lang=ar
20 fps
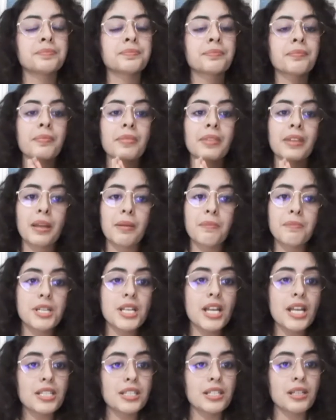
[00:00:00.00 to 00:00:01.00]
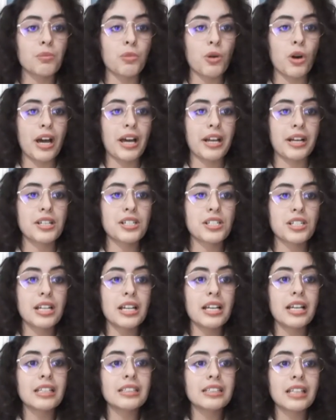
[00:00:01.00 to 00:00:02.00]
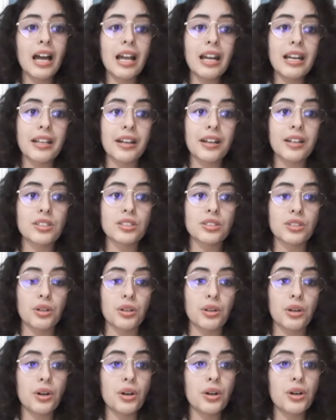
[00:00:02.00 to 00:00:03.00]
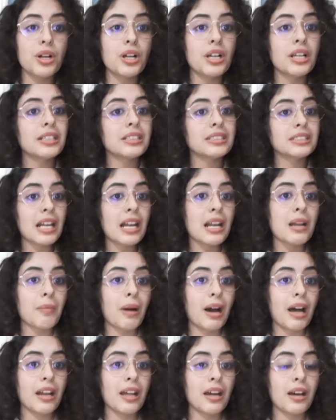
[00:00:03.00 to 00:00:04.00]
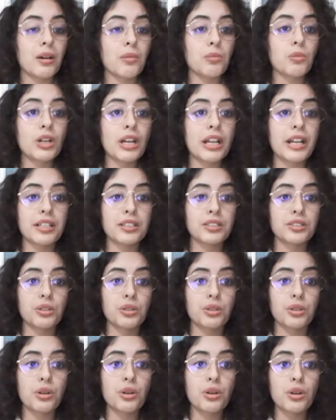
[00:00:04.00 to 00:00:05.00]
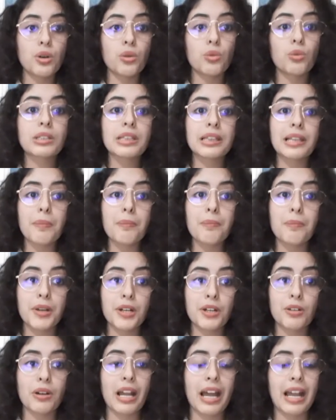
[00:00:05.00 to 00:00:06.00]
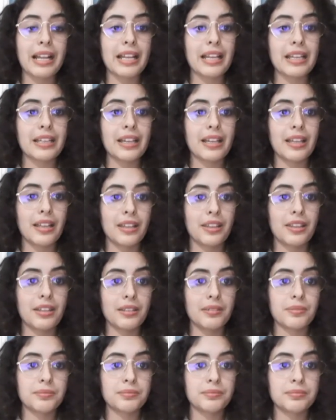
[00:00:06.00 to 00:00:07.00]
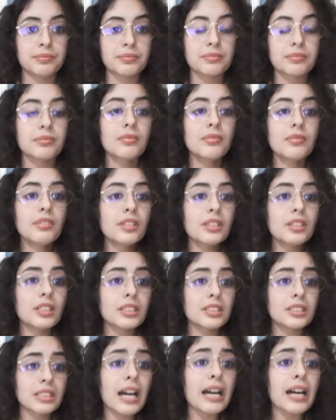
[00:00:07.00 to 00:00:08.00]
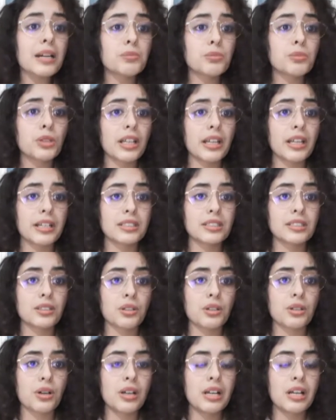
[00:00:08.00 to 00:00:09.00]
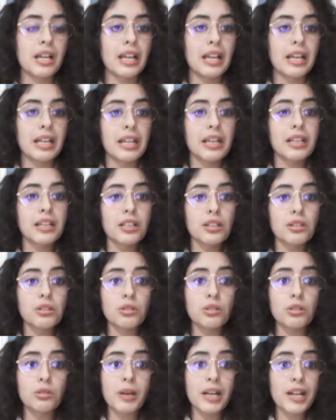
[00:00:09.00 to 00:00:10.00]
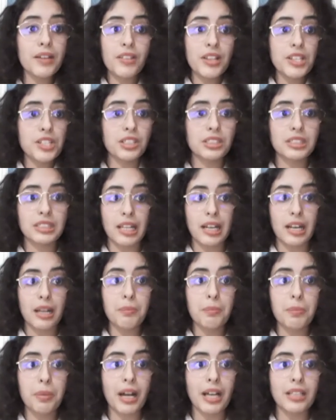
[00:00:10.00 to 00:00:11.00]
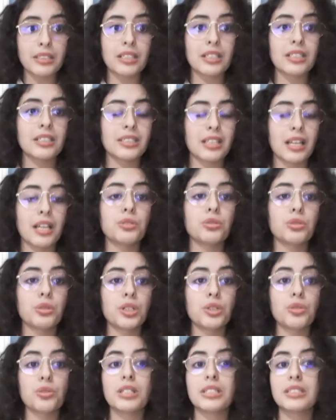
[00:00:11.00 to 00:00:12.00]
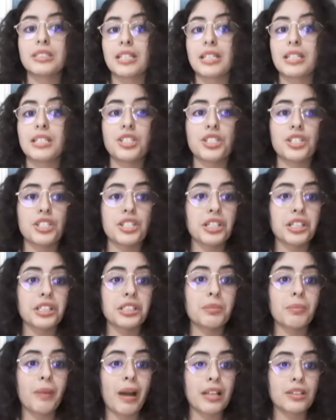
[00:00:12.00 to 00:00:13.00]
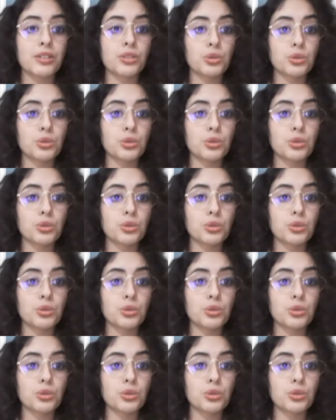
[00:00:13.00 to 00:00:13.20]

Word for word: مشى سي المهرج دخل الريستوران سلم على مولا ريستوران وطلب منه الحكاية هذه استغرب مولا ريستوران لكنه ما رفضش الطلب خاطر يساعده انه انسان يجي يخدم عنده